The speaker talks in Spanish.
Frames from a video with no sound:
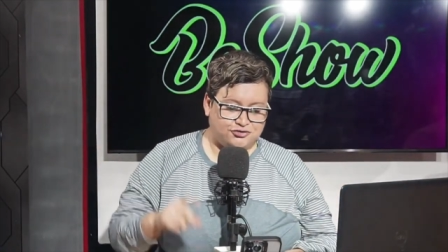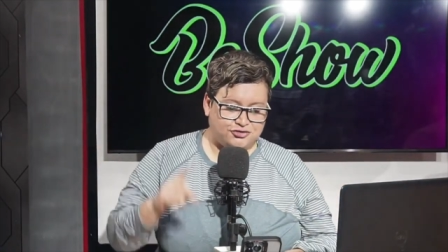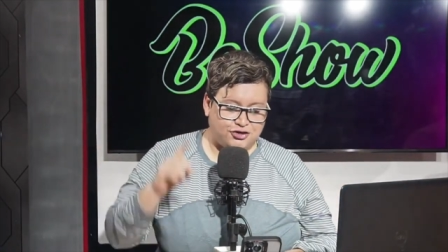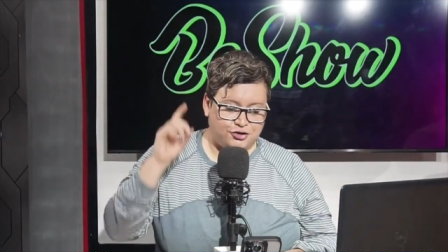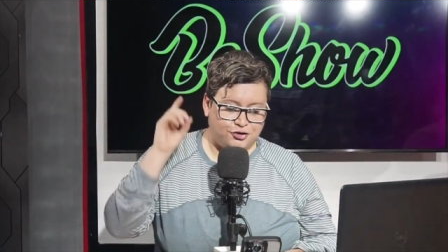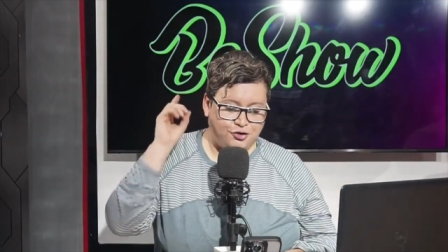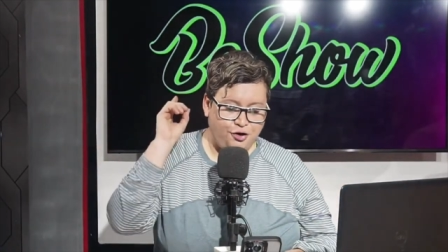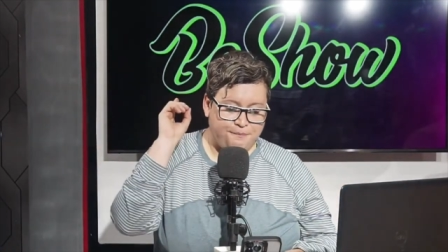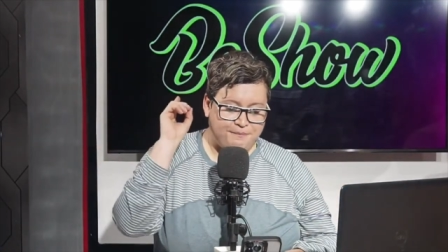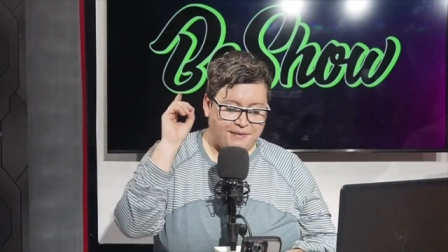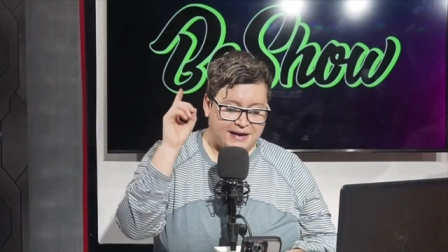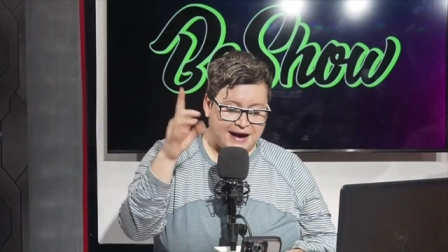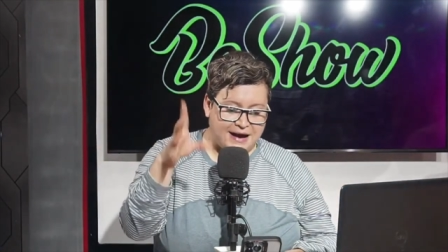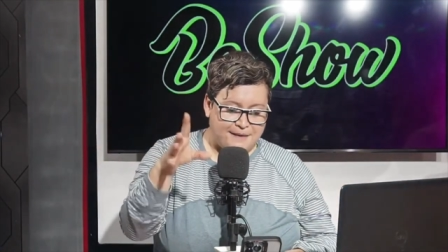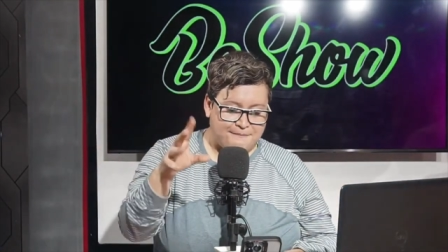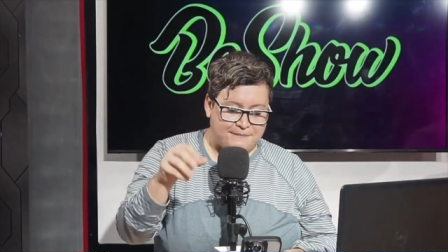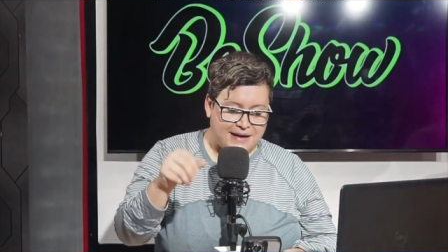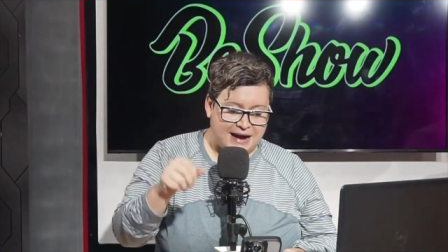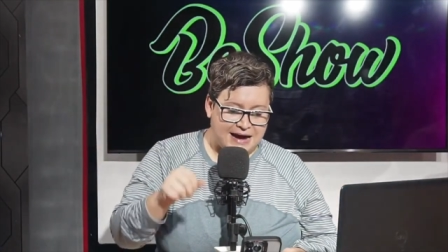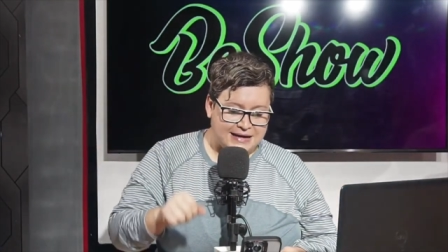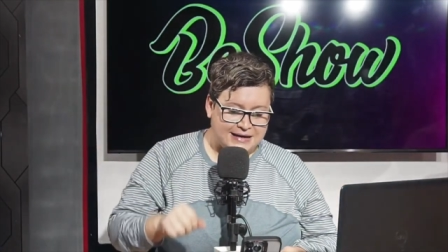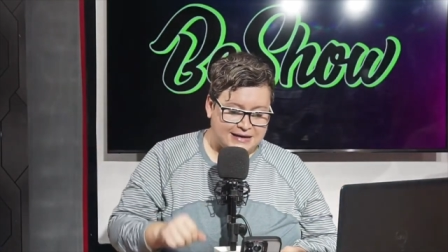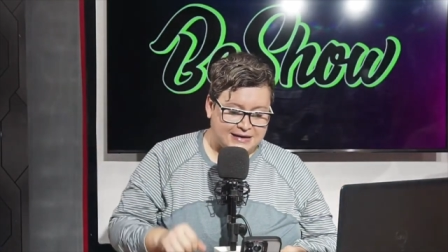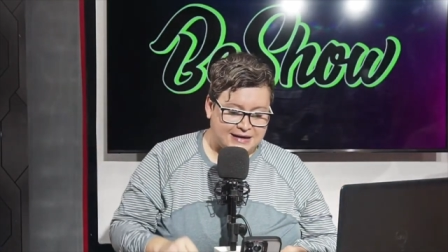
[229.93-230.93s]
Saludos para
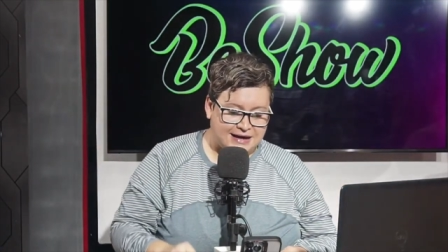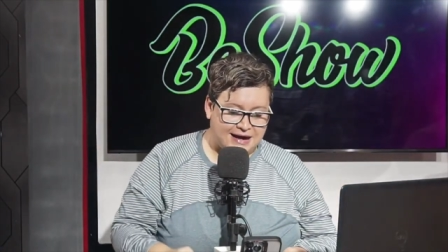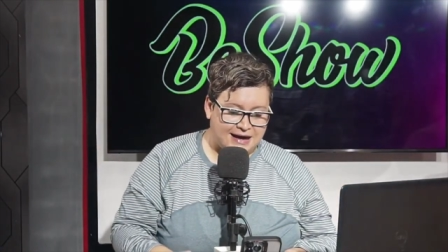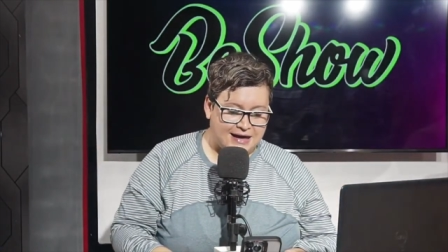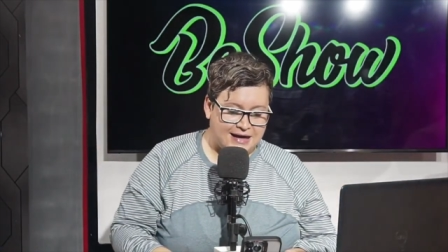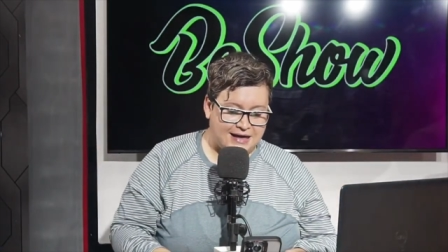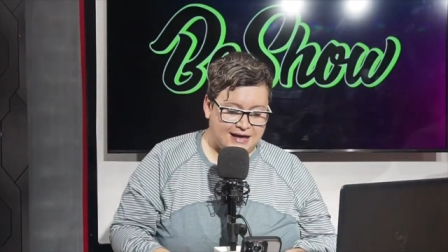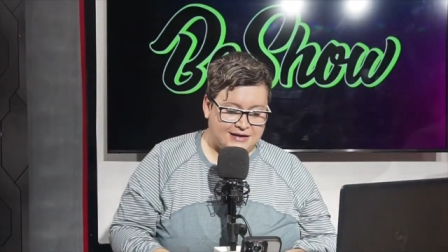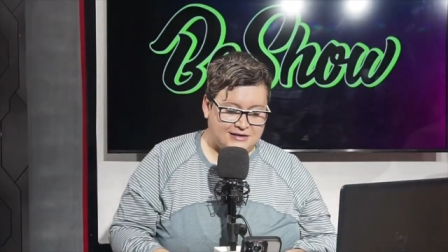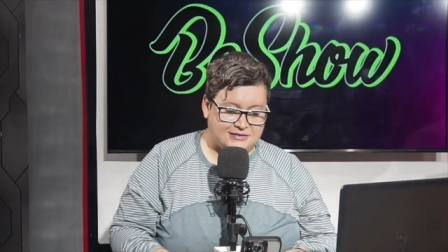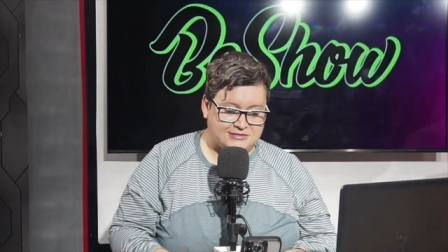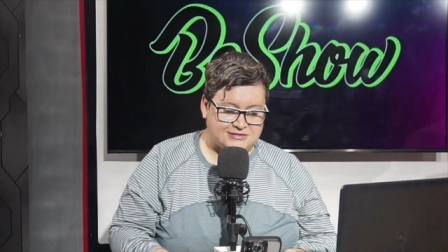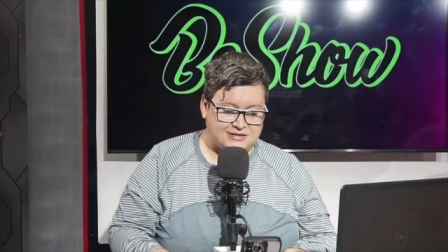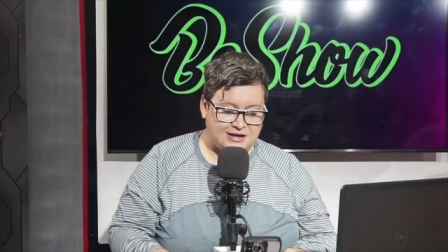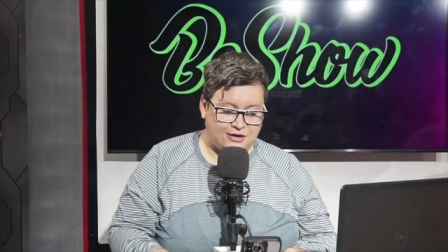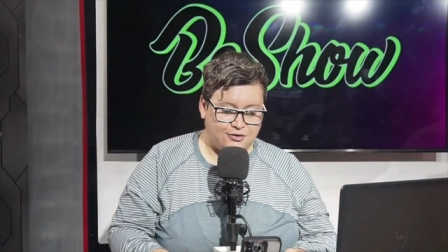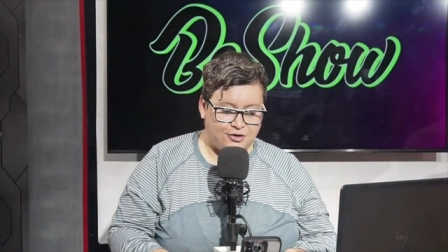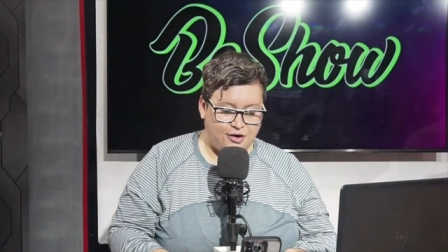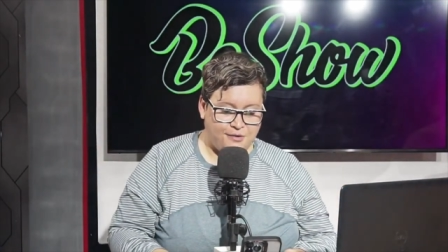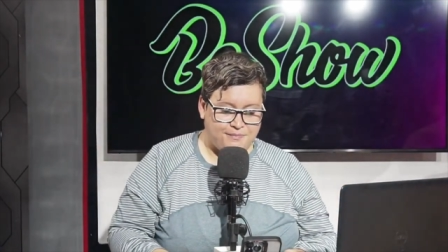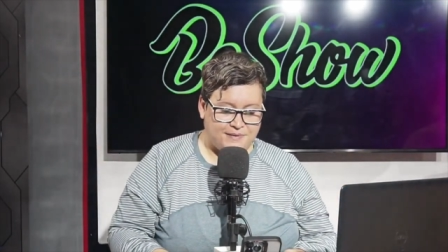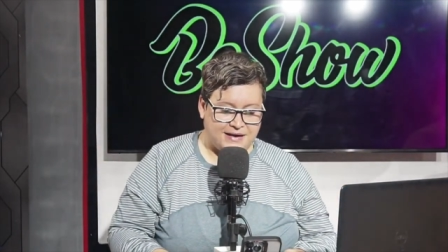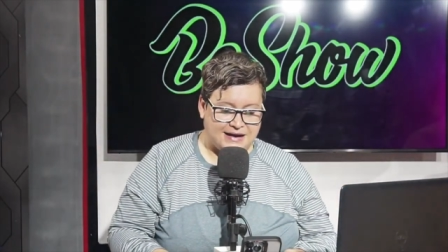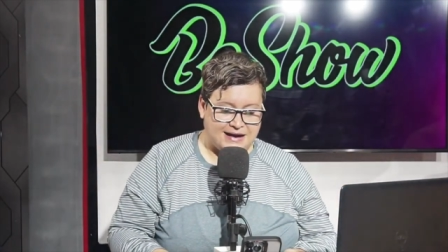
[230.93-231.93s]
Michael,
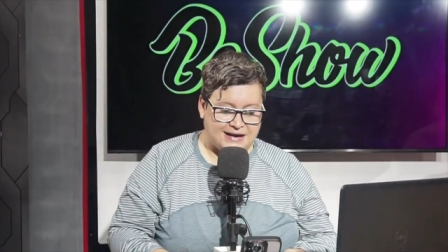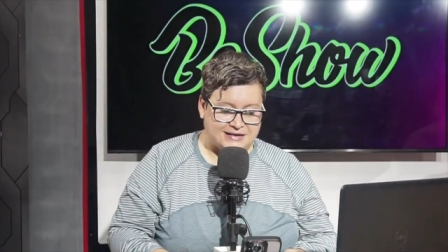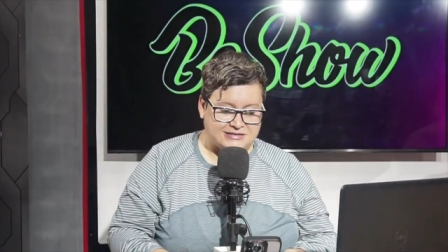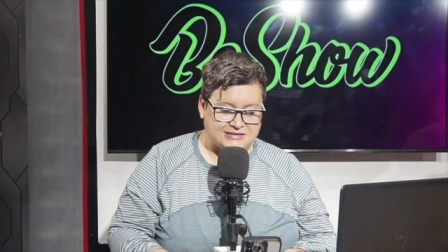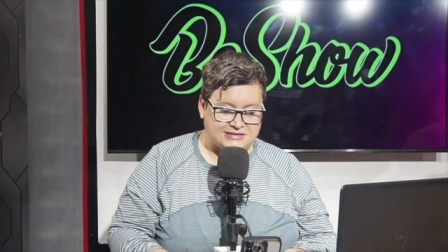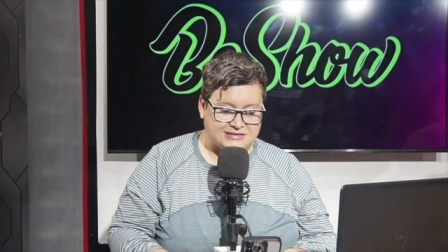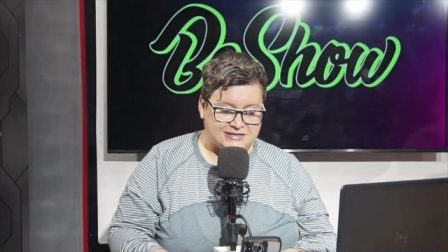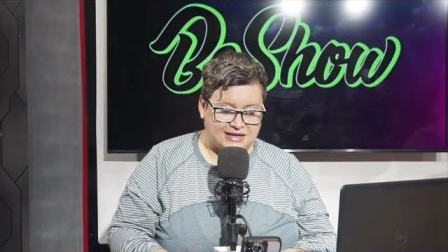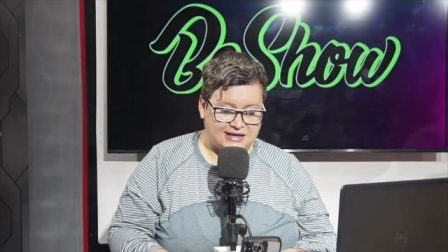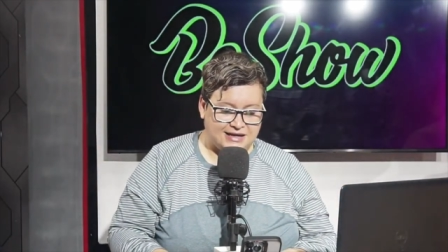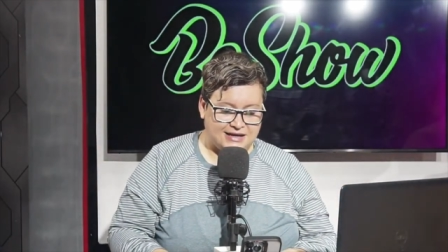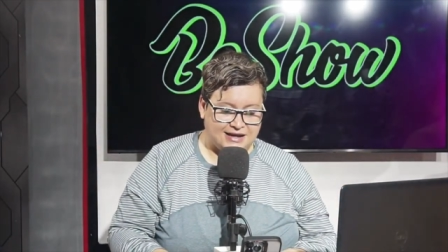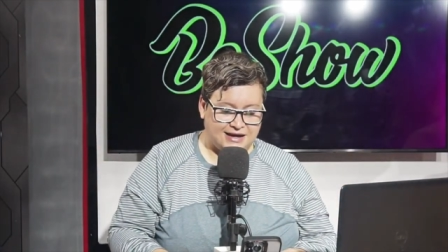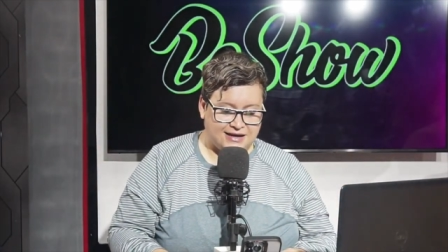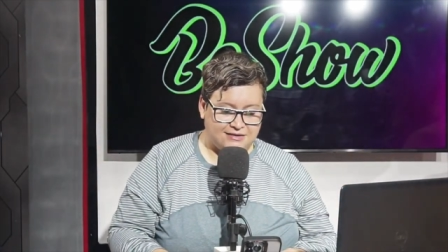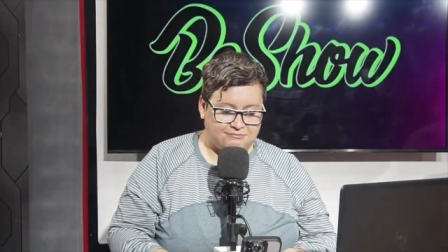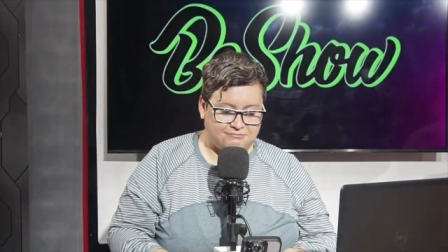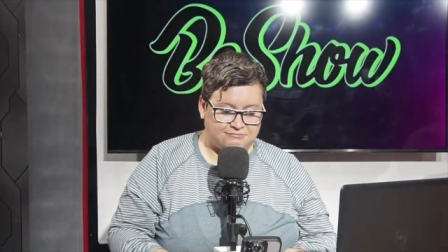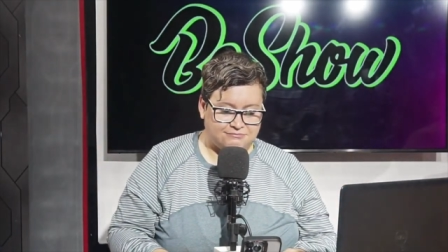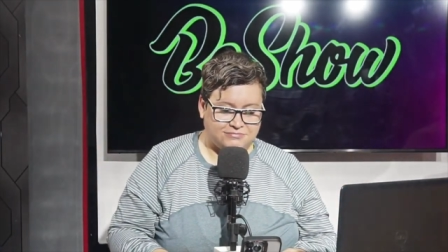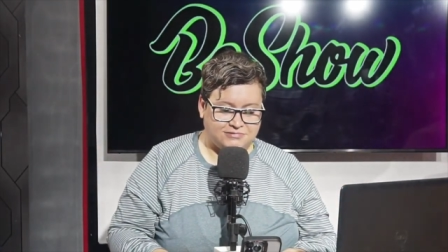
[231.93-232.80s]
saludos para Cine,